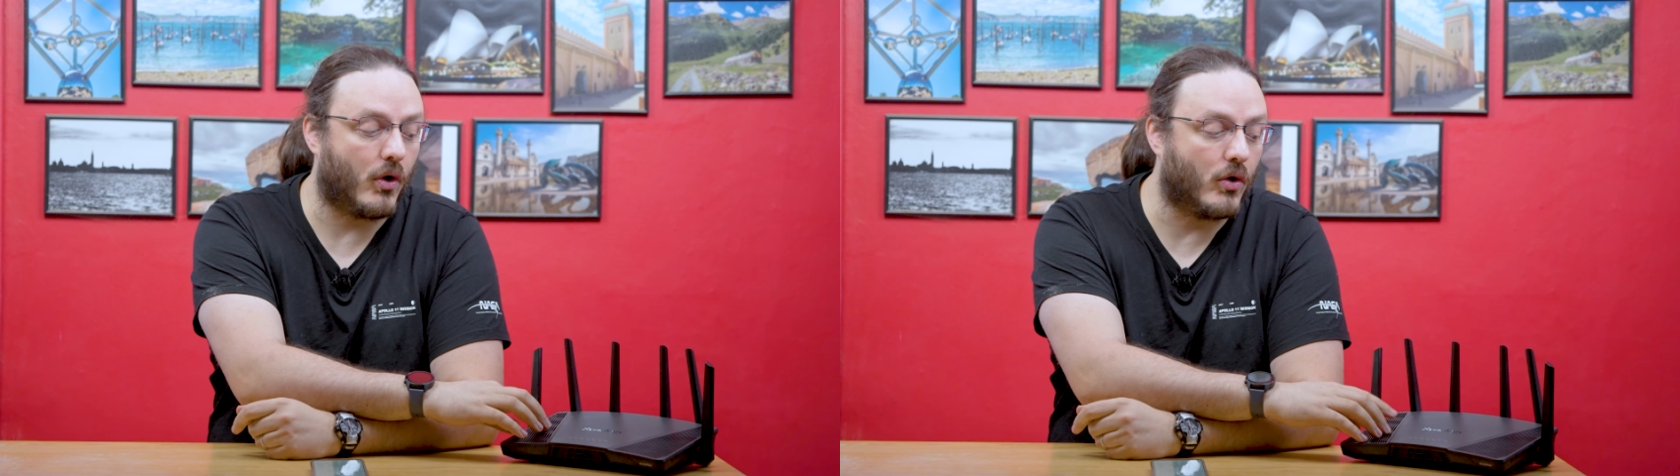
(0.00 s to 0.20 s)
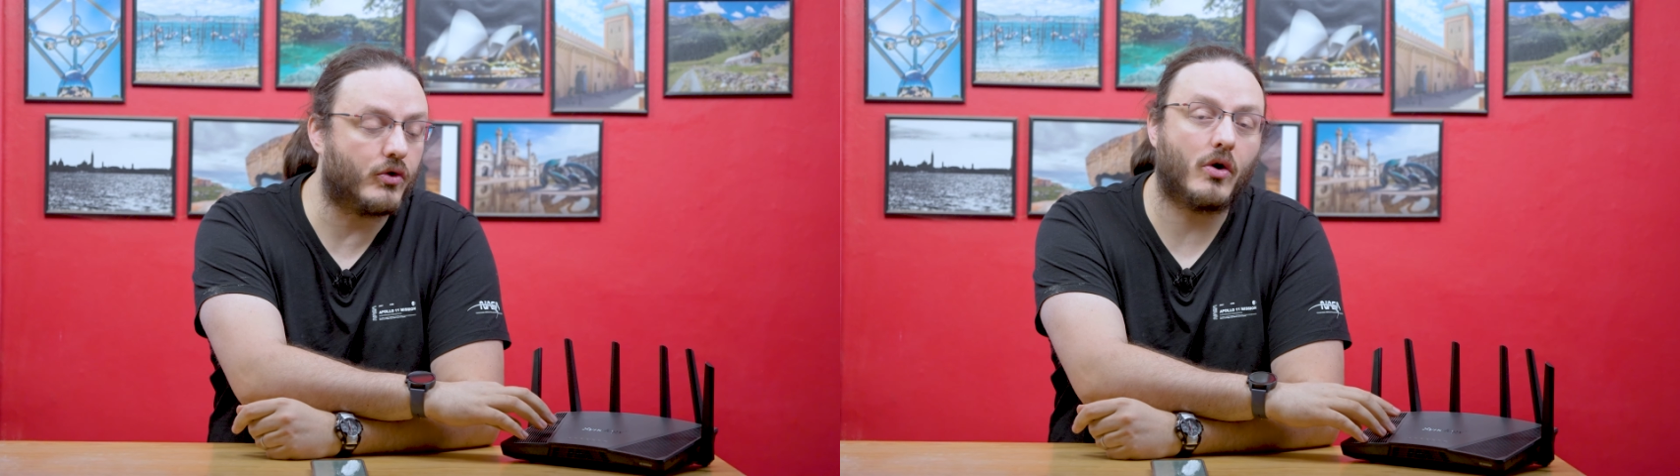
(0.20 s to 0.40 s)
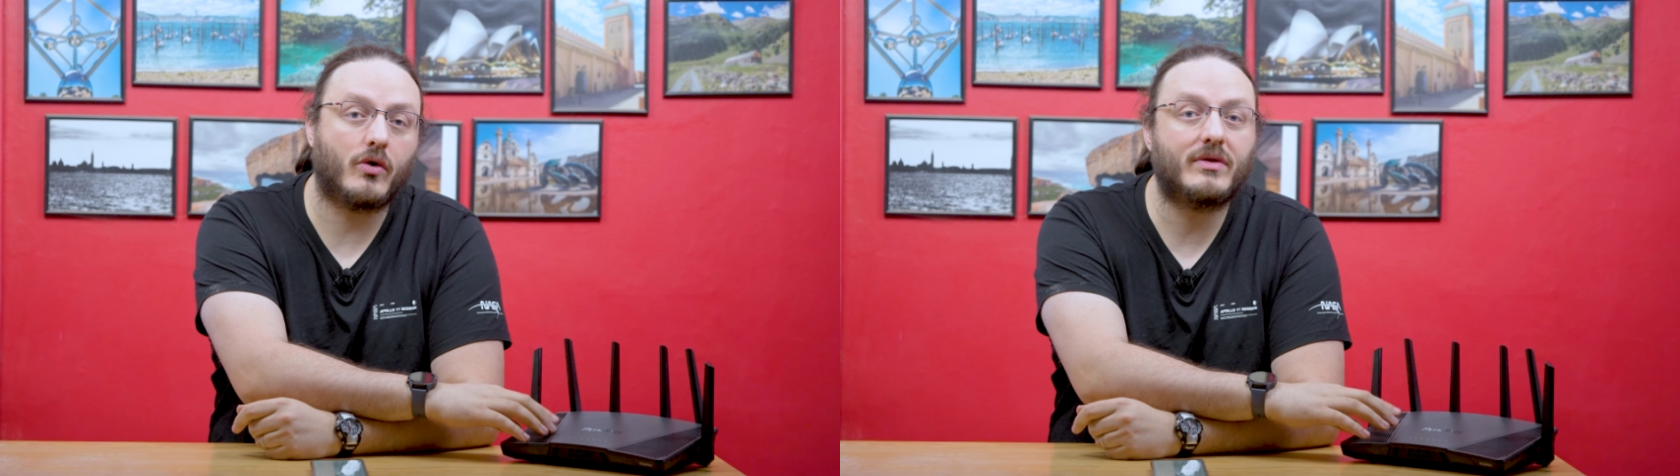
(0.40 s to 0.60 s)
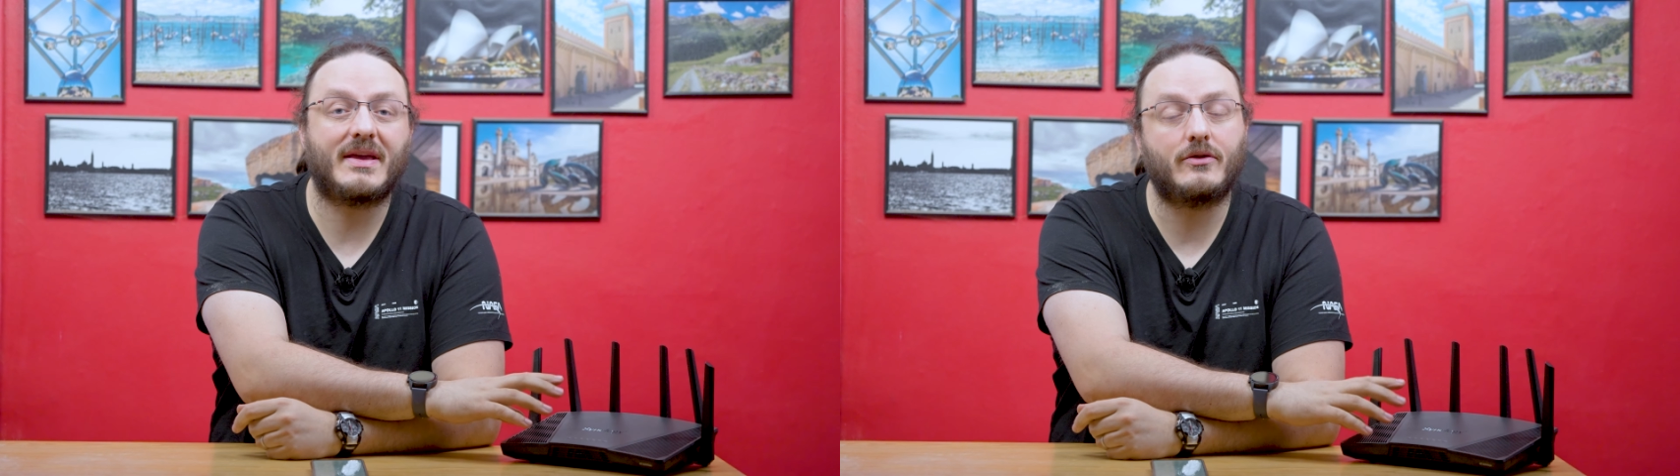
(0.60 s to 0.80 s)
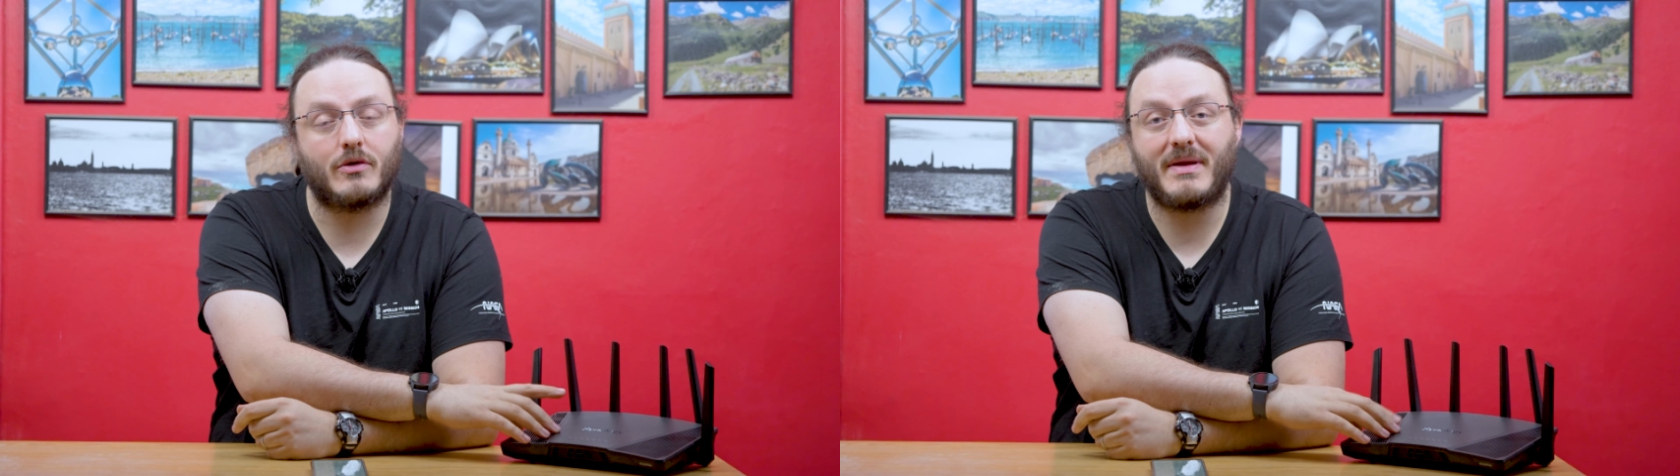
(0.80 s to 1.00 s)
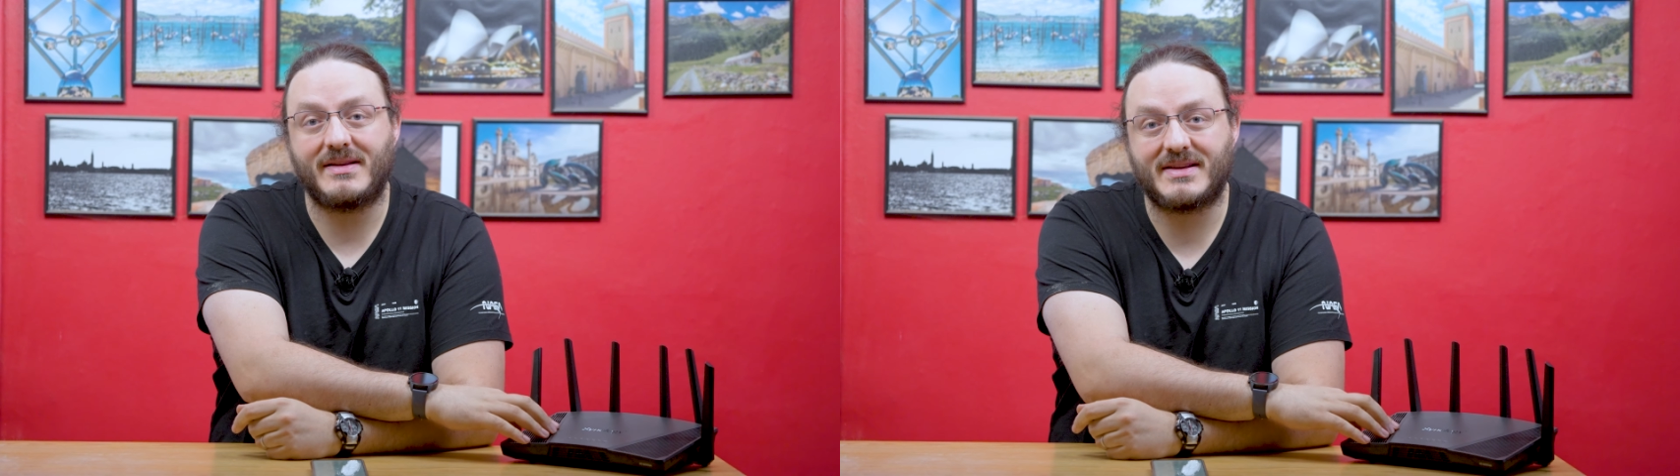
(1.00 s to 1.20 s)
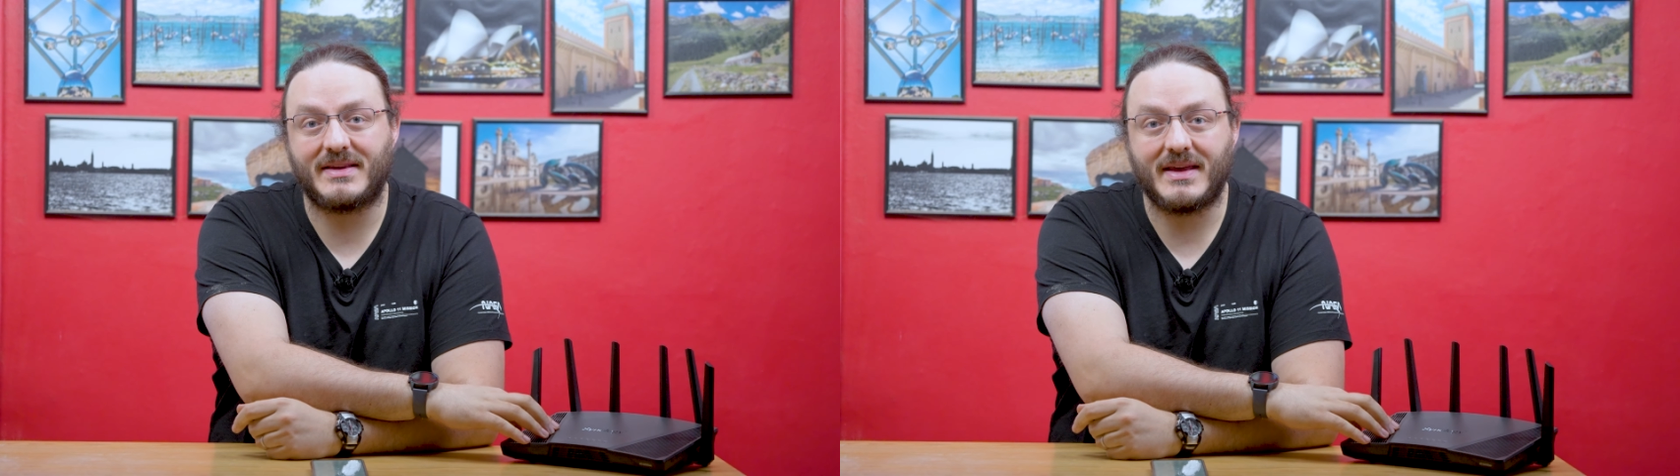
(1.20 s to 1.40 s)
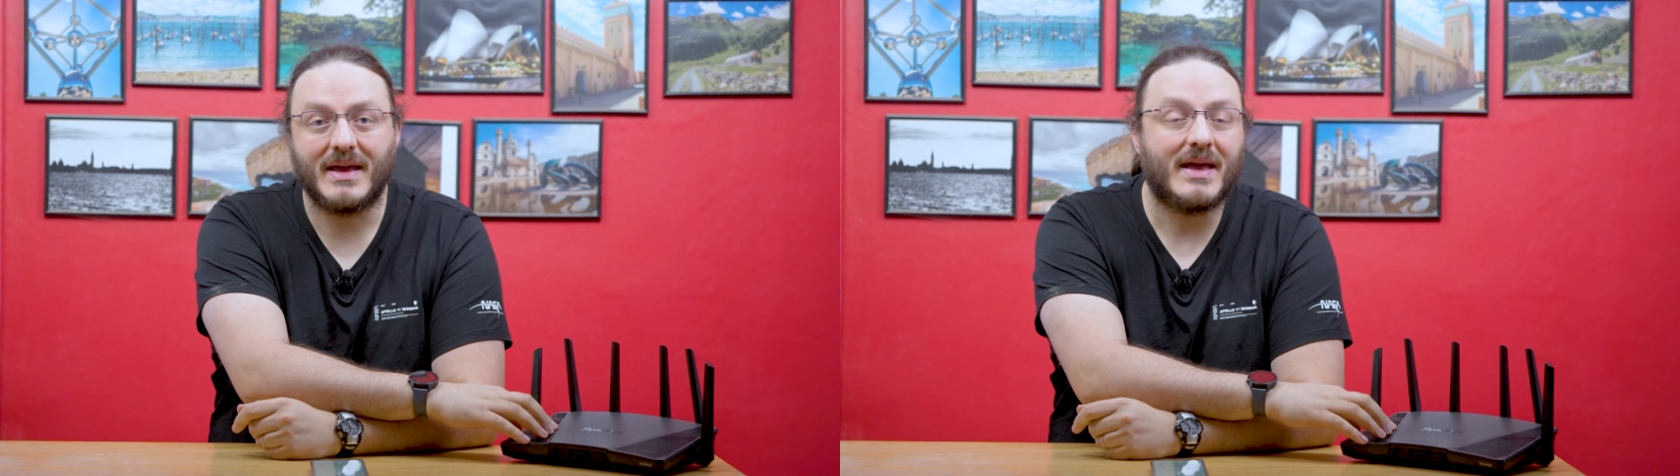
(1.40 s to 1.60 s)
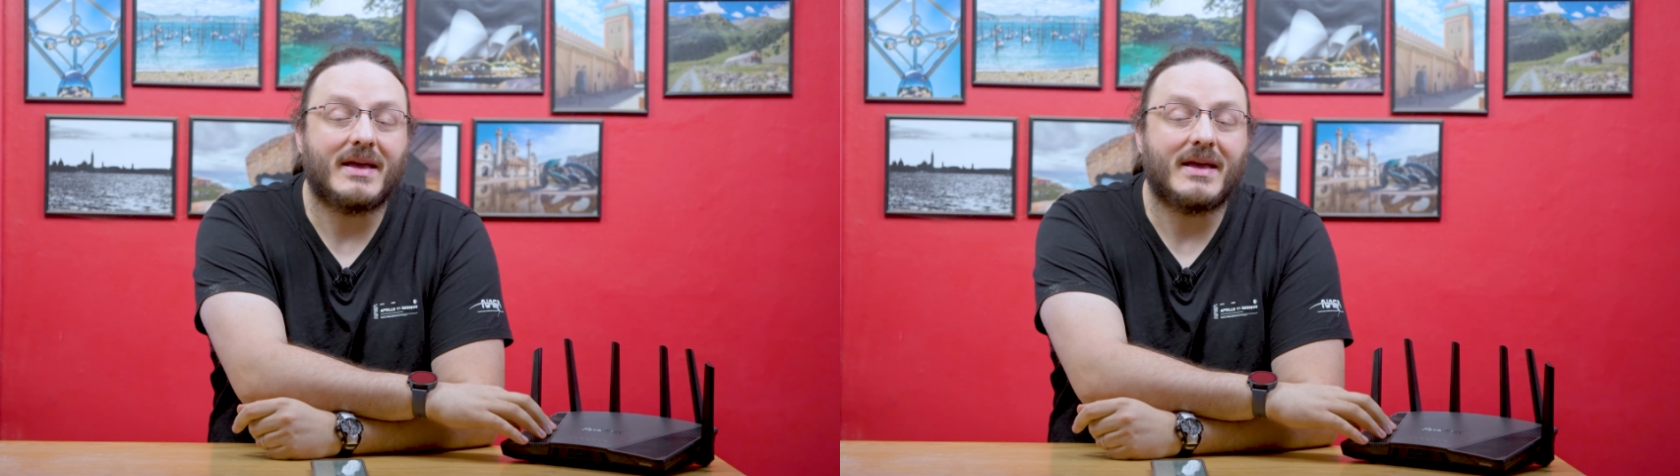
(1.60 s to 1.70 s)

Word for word: encore quelques belles années